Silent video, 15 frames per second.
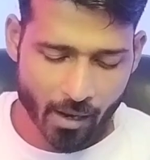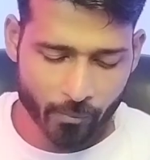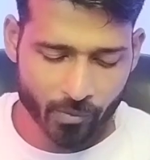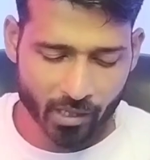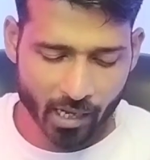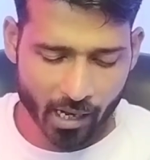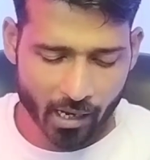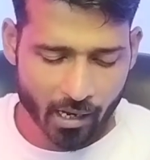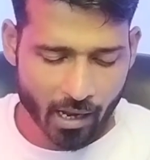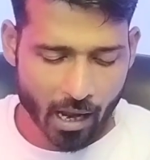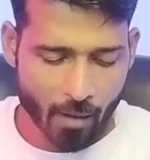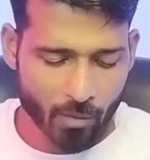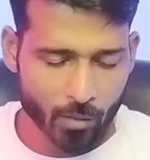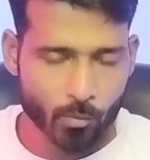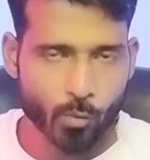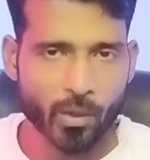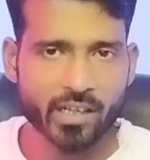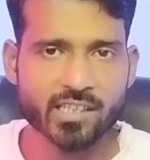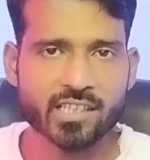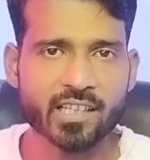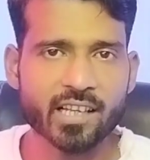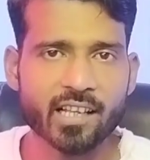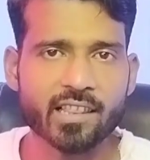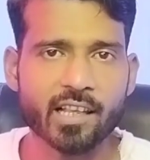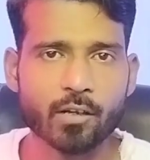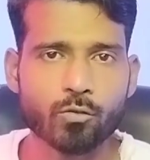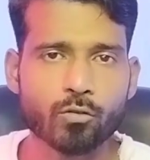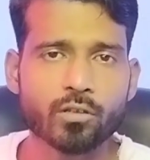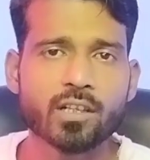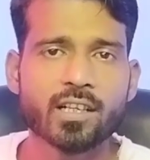আপনারা আমার মোবাইল স্ক্রিনে
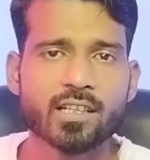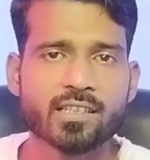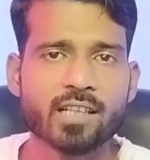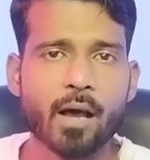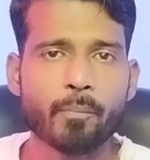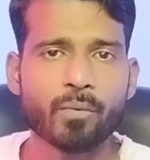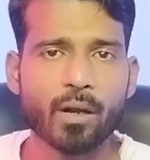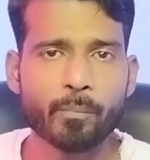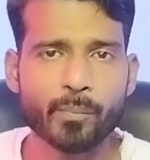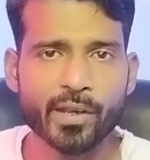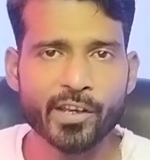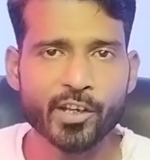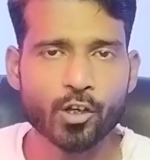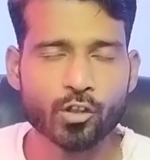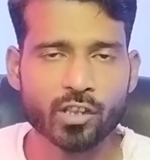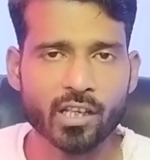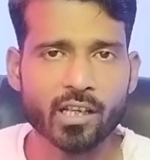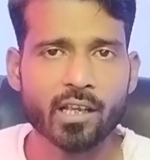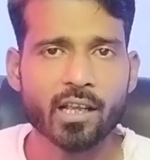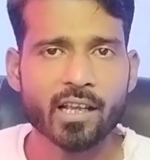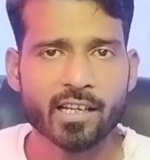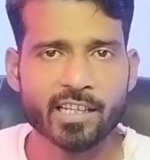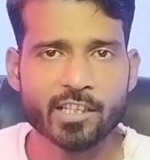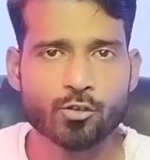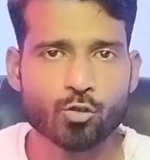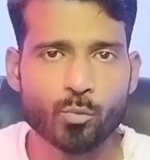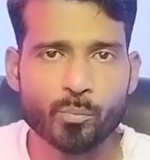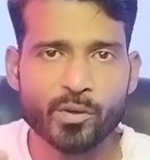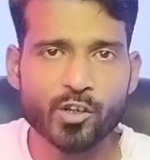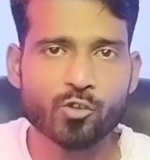দেখুন যে আপনার ভিডিওতে
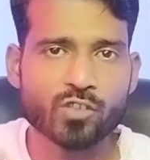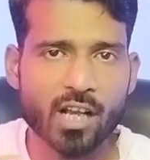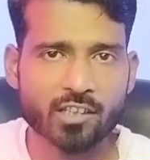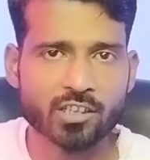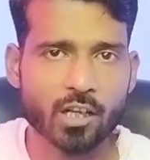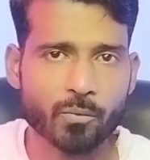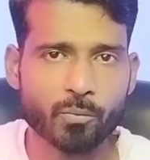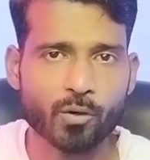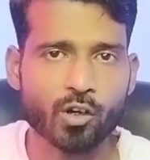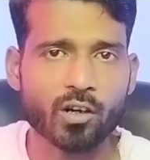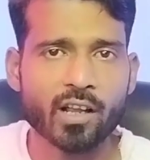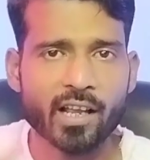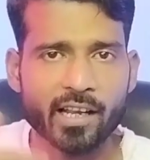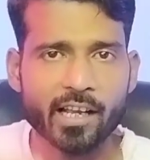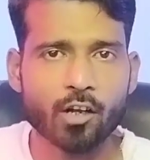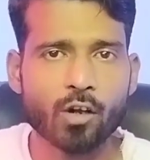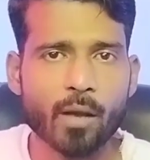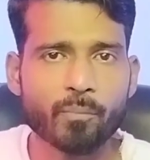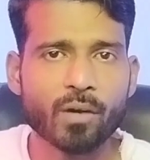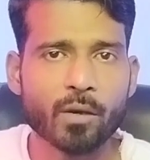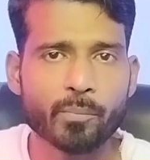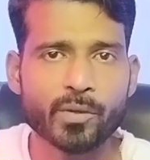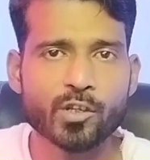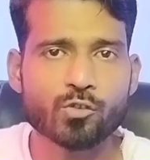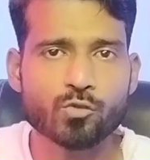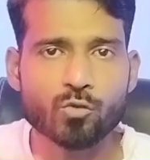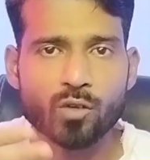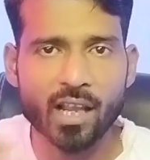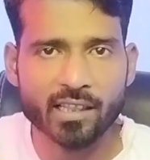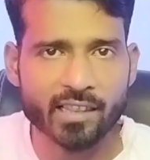কিছু ভিউজ আসার পর কেন আপনার
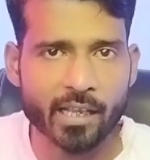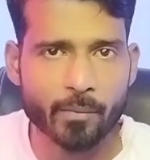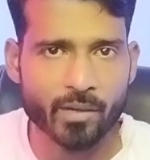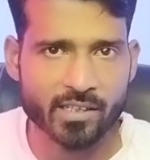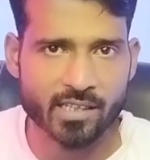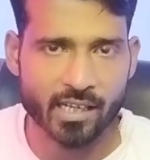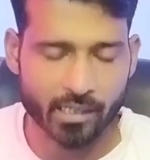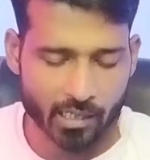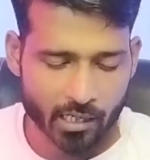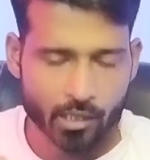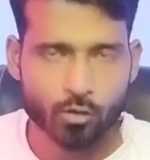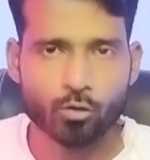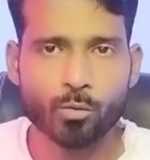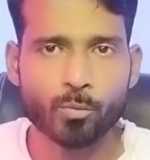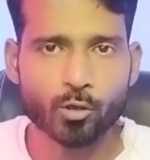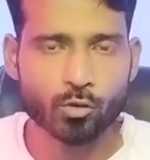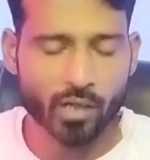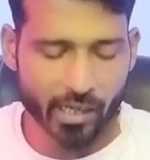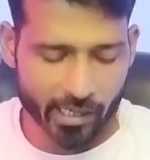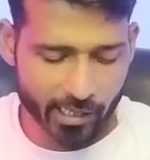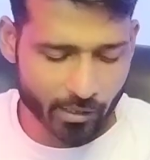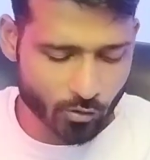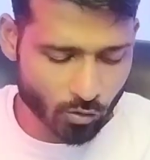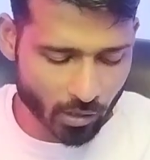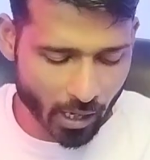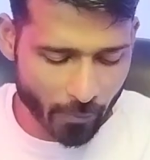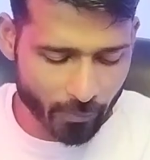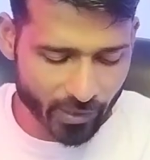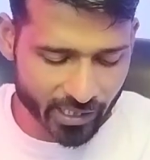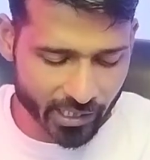ভিউজগুলো থেমে যায় তো বন্ধুরা এর জন্য
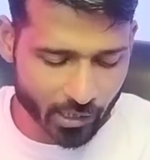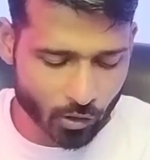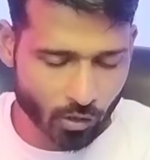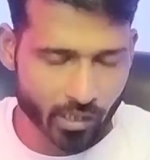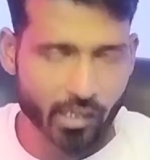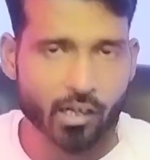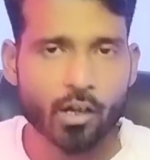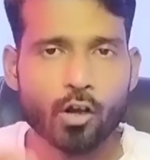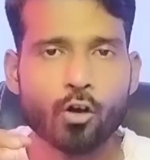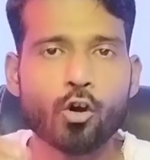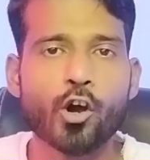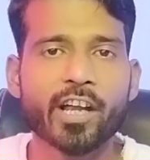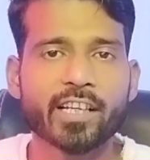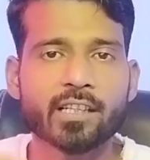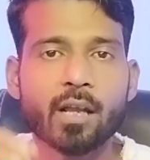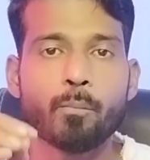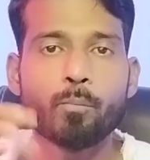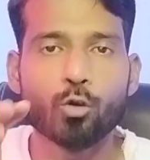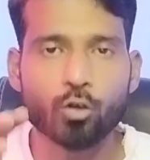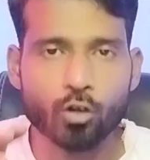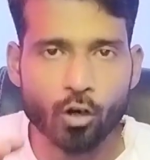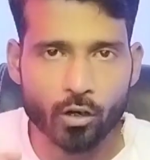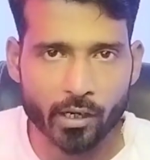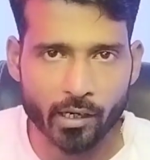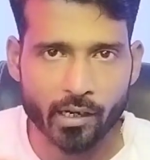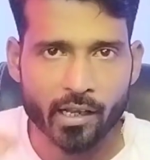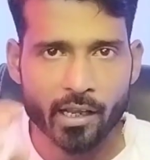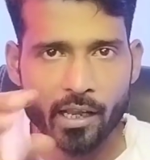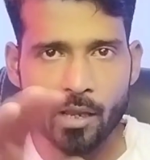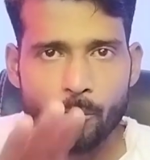আপনি কি করেন কয়েকটা ভুল করেন
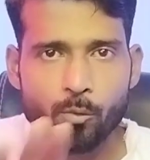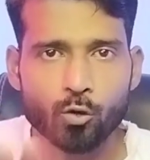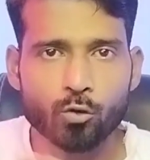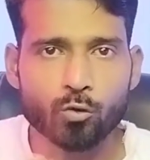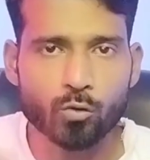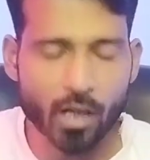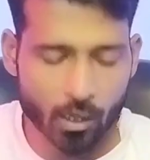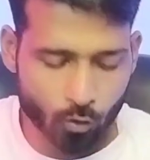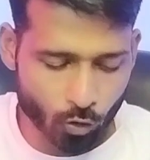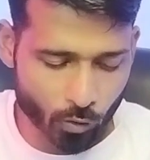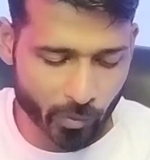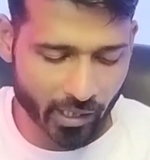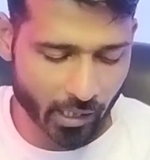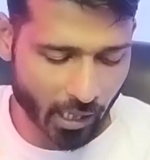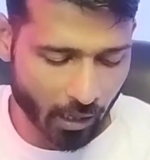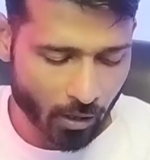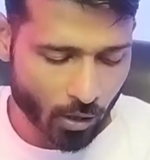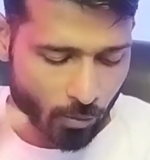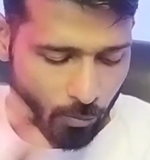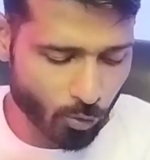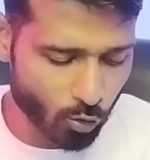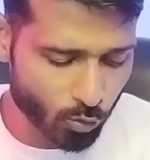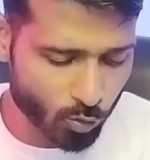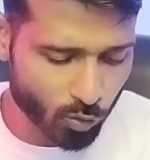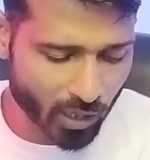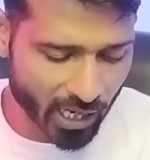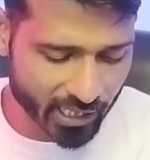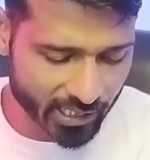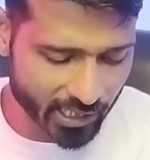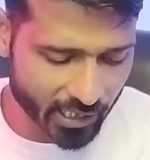এই ভুলগুলা করবেন না
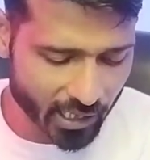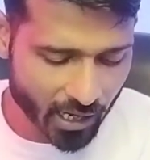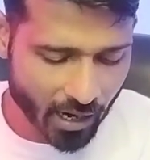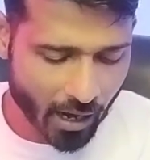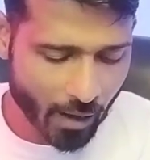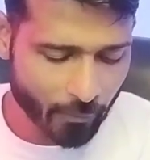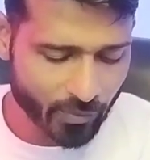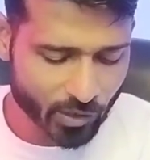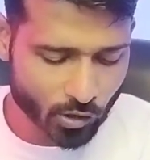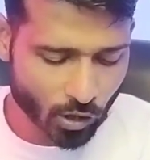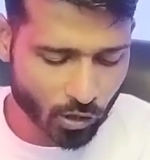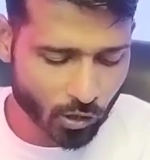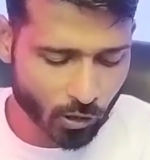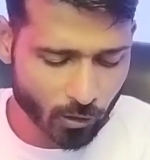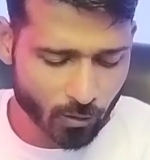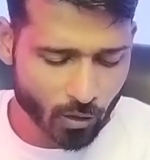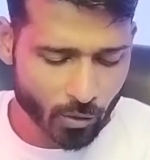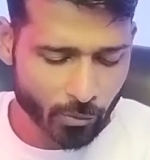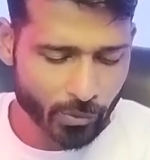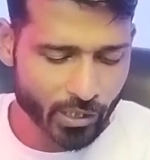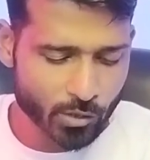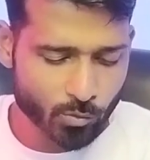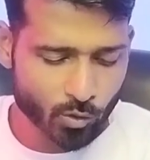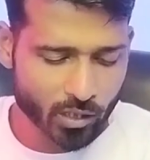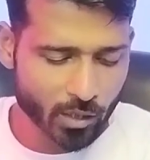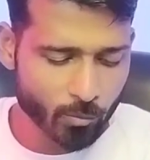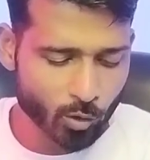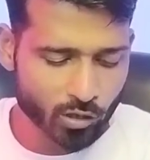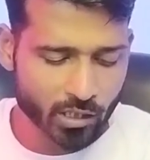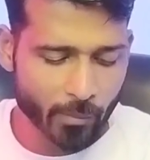ভুলগুলা কি আপনি যখন
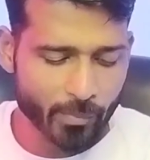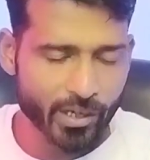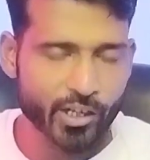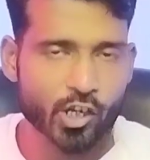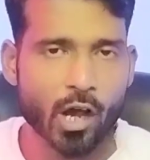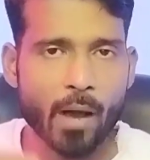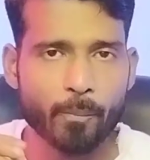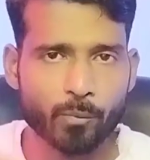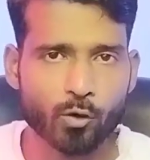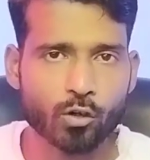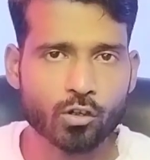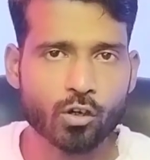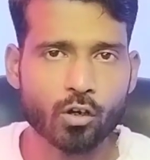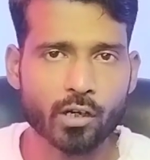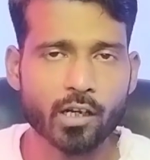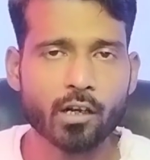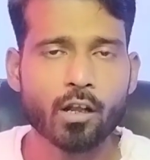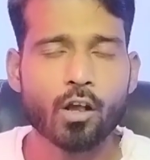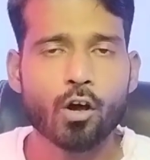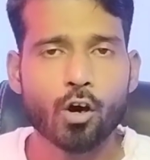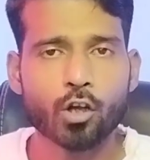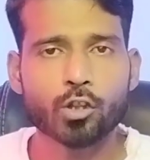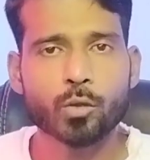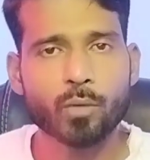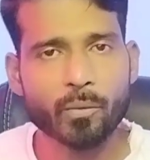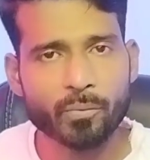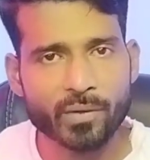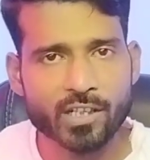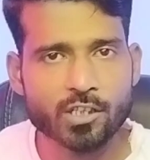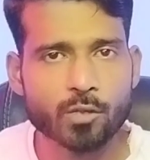ফেসবুকের মধ্যে ভিডিও আপলোড করেন অথবা
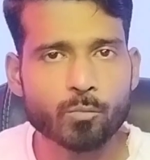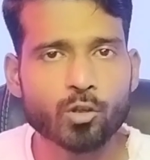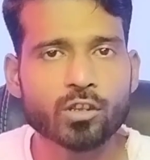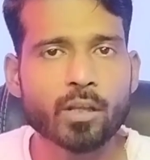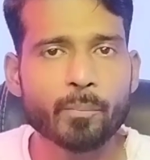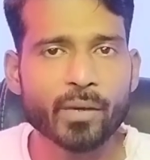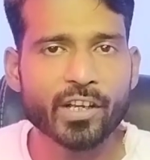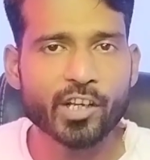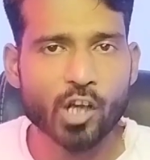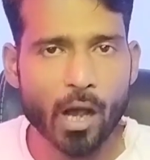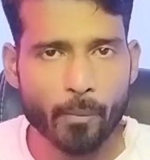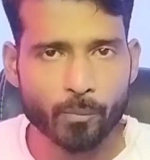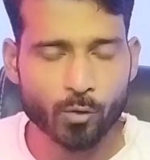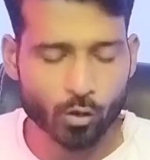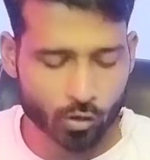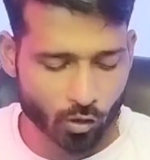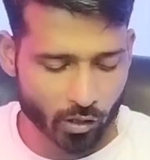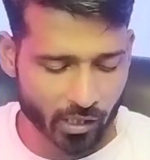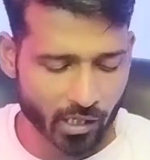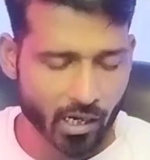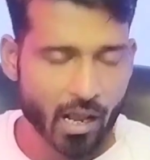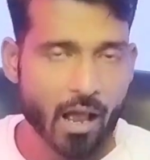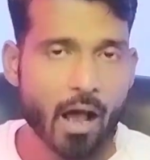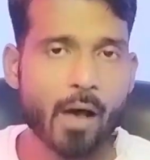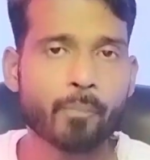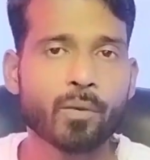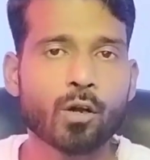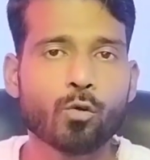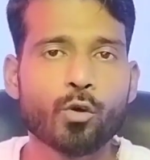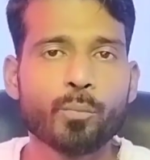ফেজের মধ্যে ভিডিও আপলোড করেন
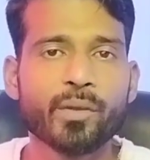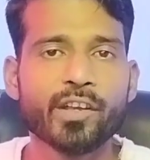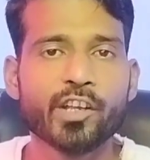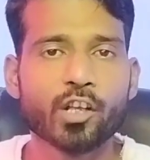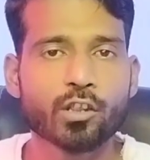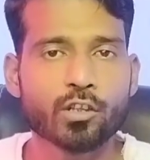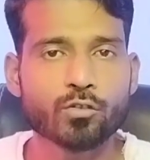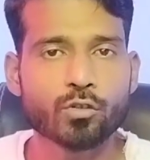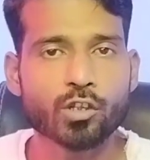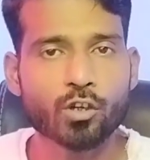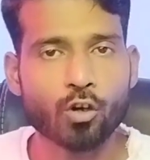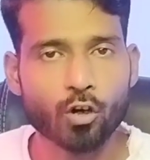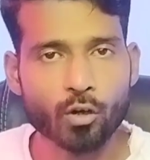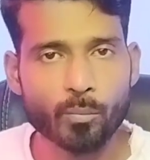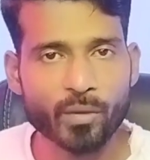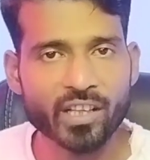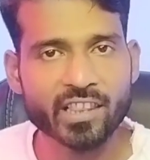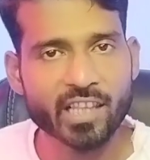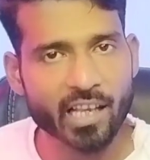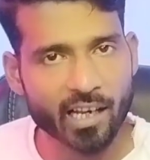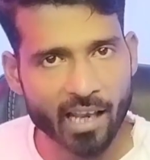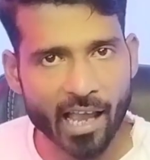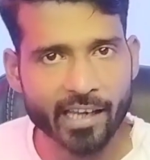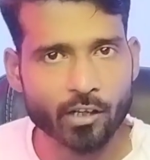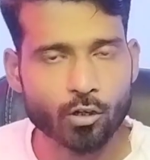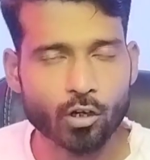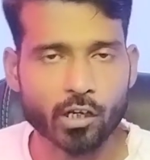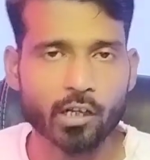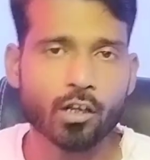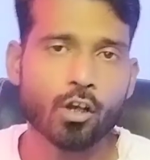আপনার ওই ভিডিওতে যদি কোনো ব্যক্তি লাইক
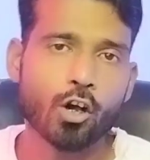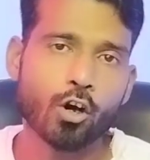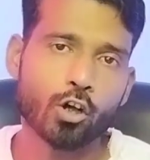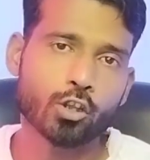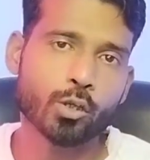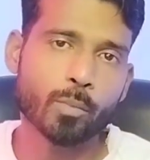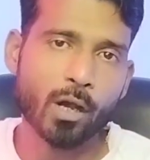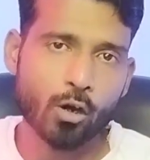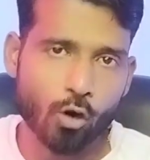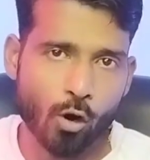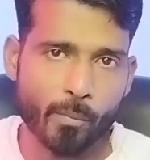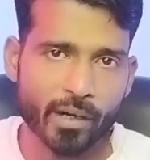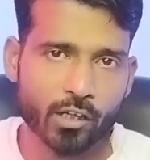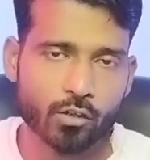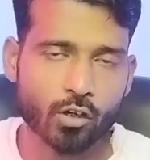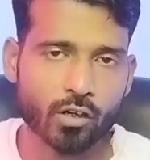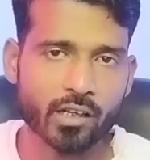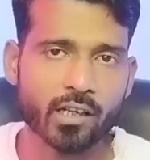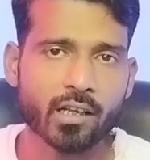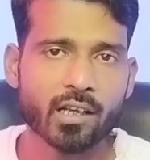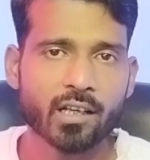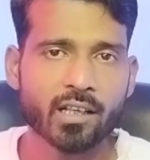করে অথবা কমেন্ট করে